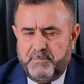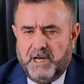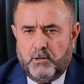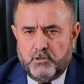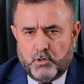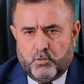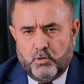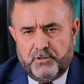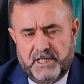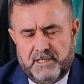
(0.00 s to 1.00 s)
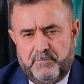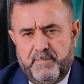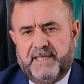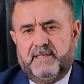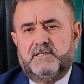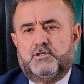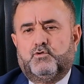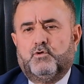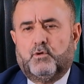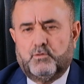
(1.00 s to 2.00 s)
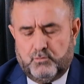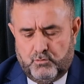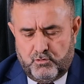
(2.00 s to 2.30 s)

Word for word: bir an önce konut edinmek istiyoruz